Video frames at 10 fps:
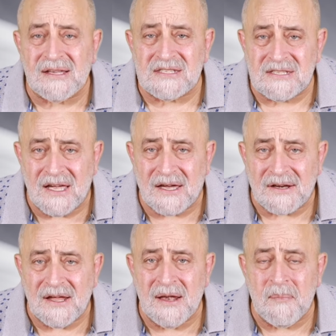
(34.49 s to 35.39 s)

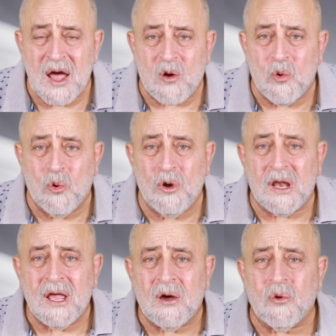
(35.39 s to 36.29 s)
السحر المأكول
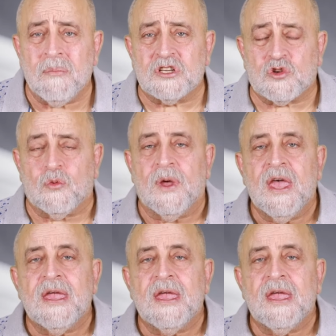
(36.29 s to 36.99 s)
والمشروب